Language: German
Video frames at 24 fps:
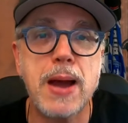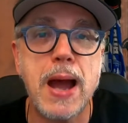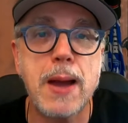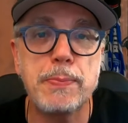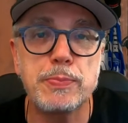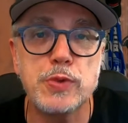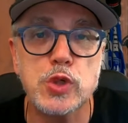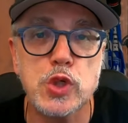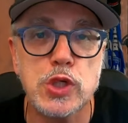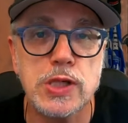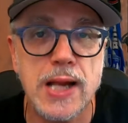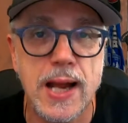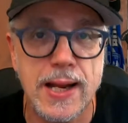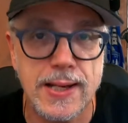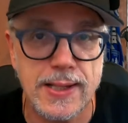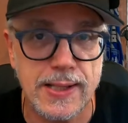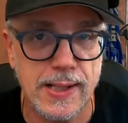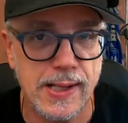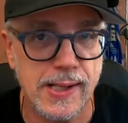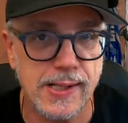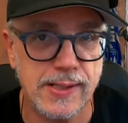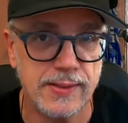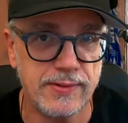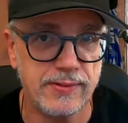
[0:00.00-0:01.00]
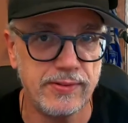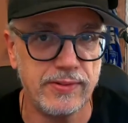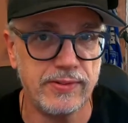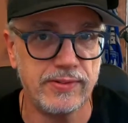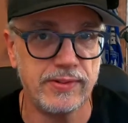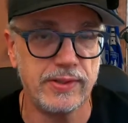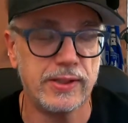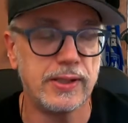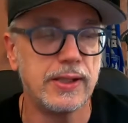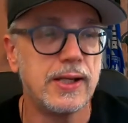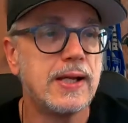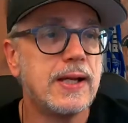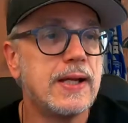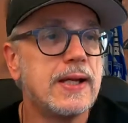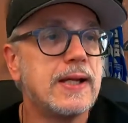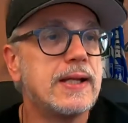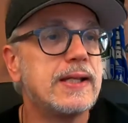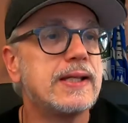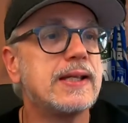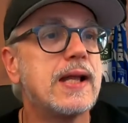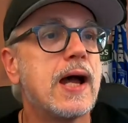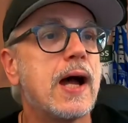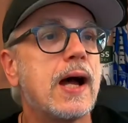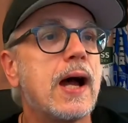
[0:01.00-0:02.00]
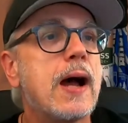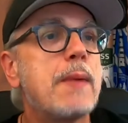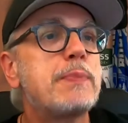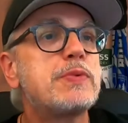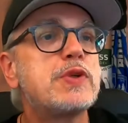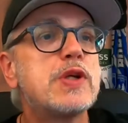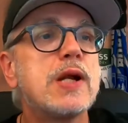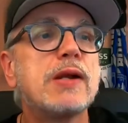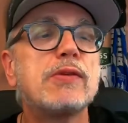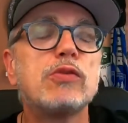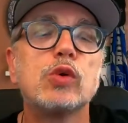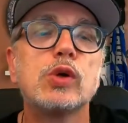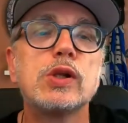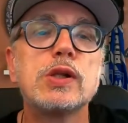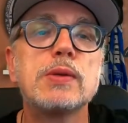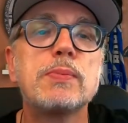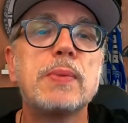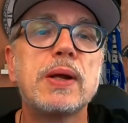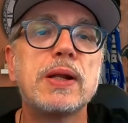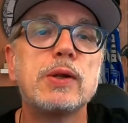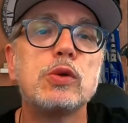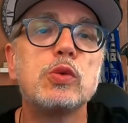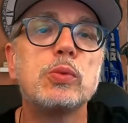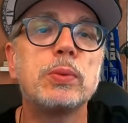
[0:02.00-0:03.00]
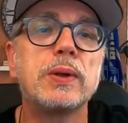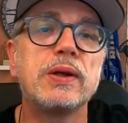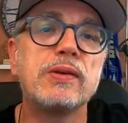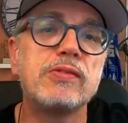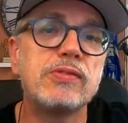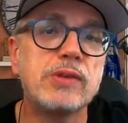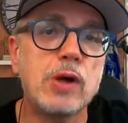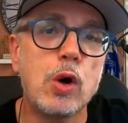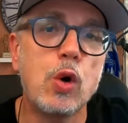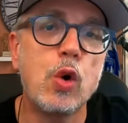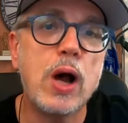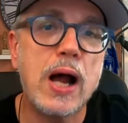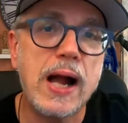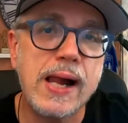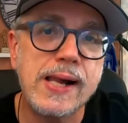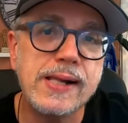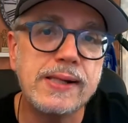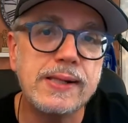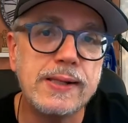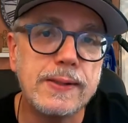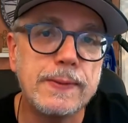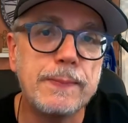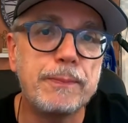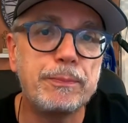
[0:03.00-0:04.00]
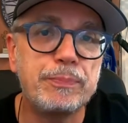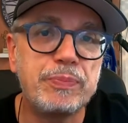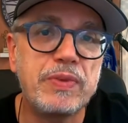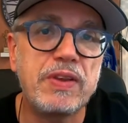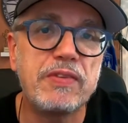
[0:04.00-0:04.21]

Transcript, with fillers: Abstand halten sind. Ja, Abstand sollte man übrigens auch halten,